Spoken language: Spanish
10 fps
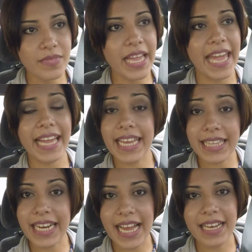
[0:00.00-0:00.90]
En
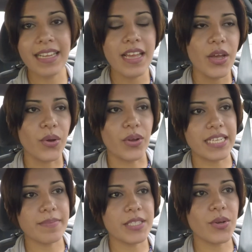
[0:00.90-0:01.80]
general, con
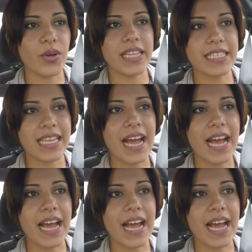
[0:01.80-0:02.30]
las mascotas